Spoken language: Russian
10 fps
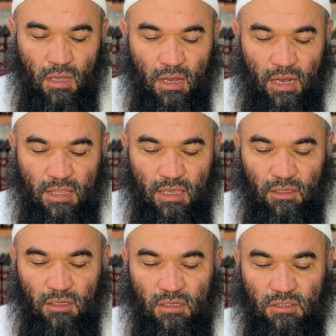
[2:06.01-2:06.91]
А
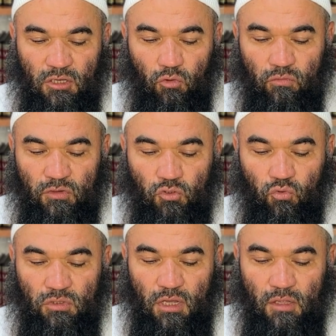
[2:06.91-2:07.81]
некоторые из них он
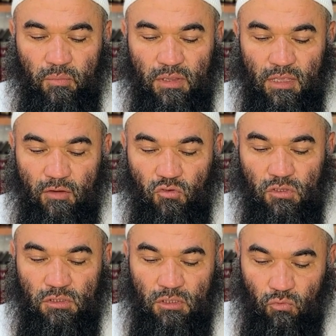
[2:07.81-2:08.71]
вознуздает,
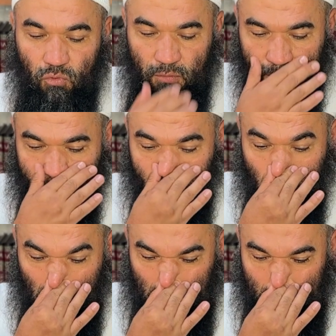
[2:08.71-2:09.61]
поднявшись до уровня
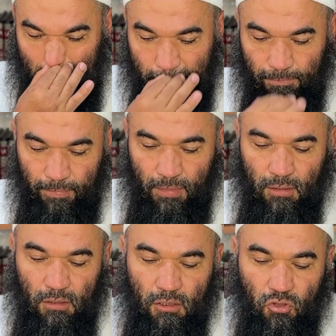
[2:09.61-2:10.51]
ушей.
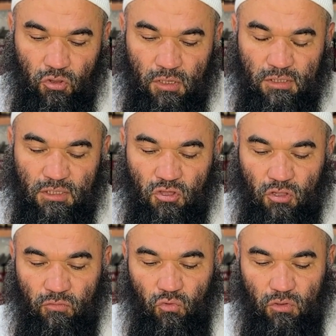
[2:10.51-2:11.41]

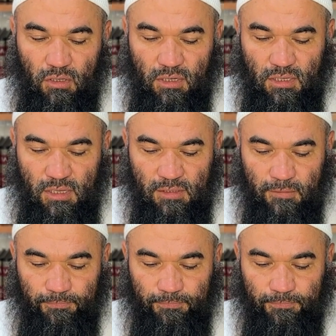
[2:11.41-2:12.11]
404 хадис.